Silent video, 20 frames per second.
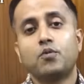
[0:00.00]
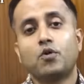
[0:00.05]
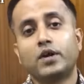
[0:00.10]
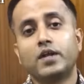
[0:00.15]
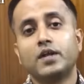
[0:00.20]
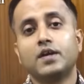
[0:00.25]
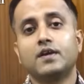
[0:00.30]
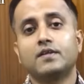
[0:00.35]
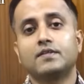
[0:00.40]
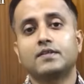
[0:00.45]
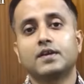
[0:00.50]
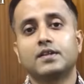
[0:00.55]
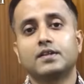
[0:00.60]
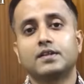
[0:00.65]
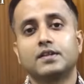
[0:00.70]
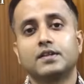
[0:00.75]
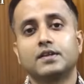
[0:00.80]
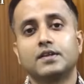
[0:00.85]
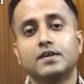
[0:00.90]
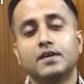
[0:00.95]
सुबह
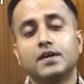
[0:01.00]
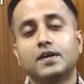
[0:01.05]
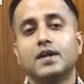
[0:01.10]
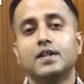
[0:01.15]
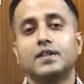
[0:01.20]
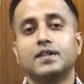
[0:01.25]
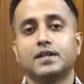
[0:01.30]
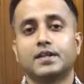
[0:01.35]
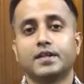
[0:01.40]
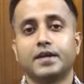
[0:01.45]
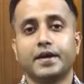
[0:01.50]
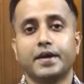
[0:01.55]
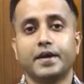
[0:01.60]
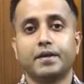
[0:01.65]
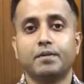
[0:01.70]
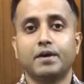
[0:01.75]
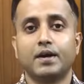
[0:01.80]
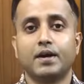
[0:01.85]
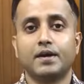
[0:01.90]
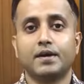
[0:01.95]
पॉटी के साथ निकाल
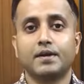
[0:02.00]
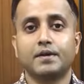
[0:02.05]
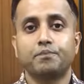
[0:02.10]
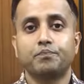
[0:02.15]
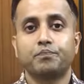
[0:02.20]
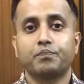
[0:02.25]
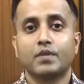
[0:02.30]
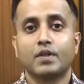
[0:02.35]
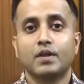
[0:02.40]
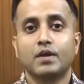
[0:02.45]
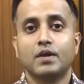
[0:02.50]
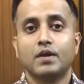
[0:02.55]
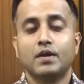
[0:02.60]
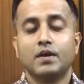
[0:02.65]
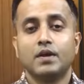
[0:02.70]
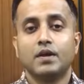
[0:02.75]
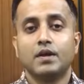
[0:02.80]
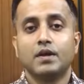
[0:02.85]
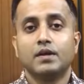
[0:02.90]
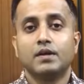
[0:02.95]
देता है बाहर
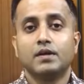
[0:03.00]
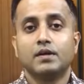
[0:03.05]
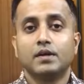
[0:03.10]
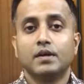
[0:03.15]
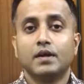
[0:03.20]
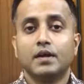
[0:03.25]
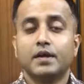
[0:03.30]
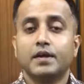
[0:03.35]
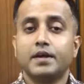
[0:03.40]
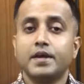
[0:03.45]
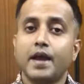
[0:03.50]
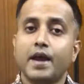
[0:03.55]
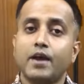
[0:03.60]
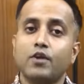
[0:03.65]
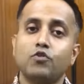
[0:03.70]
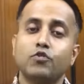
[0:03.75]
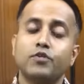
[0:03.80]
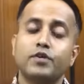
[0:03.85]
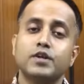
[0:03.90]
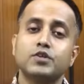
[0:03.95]

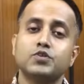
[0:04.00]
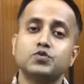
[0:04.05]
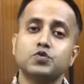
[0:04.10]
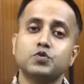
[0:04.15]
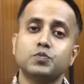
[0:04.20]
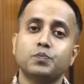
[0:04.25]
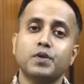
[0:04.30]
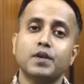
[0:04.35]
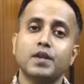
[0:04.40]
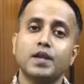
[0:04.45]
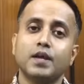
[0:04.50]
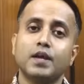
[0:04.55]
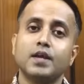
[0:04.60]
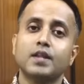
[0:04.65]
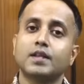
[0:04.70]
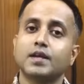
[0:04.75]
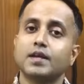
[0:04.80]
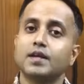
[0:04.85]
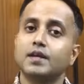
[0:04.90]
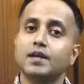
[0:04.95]
ये एलोवेरा जूस
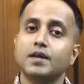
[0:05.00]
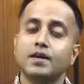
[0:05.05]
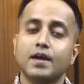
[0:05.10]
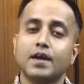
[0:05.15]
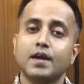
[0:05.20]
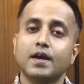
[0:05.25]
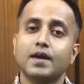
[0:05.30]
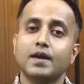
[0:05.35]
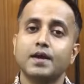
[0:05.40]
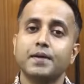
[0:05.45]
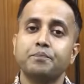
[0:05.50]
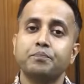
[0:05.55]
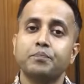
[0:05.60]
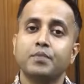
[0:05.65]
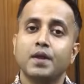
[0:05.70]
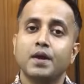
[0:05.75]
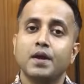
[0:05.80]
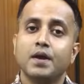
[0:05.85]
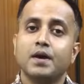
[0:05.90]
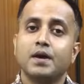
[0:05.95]
पीने की तरीका क्या
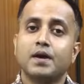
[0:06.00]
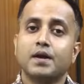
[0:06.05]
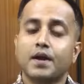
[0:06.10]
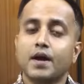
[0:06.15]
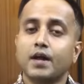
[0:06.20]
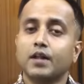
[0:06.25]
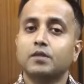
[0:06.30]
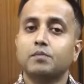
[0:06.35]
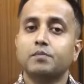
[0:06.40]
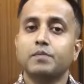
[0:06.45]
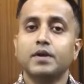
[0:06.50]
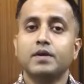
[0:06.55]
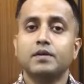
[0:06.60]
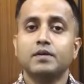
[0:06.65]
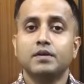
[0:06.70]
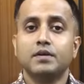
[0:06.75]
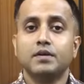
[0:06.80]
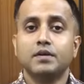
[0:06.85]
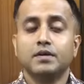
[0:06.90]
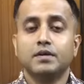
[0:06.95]
है
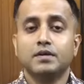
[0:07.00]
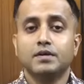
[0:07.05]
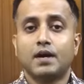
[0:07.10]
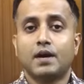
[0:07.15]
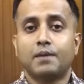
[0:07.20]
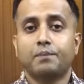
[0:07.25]
रात में